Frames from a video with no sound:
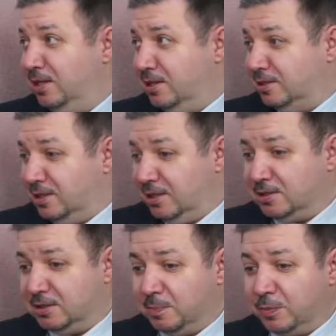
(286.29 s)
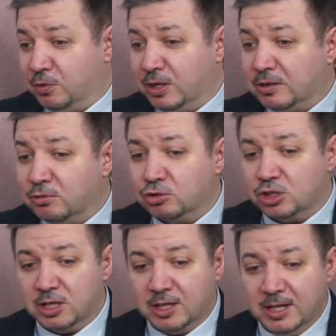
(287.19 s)
так сказать, но это
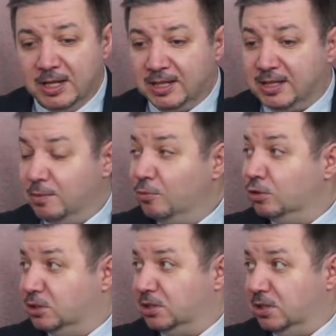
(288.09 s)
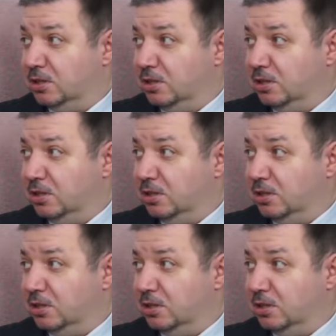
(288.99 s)
уже, это эмоции